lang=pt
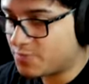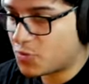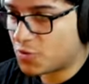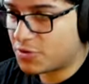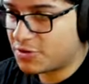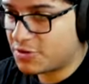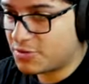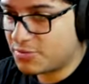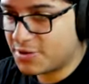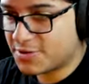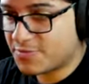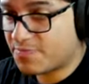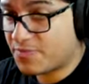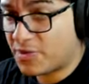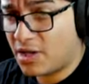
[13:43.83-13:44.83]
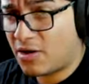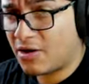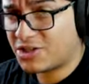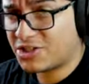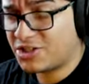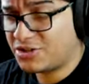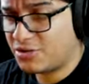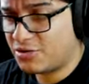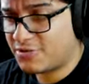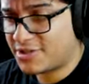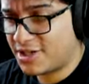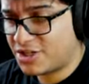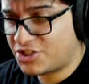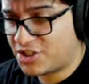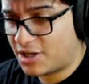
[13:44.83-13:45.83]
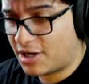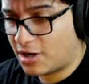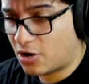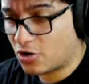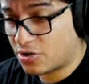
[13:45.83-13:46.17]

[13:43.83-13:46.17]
Tô curtindo mesmo. Eu acho que a gente consegue chegar, ó.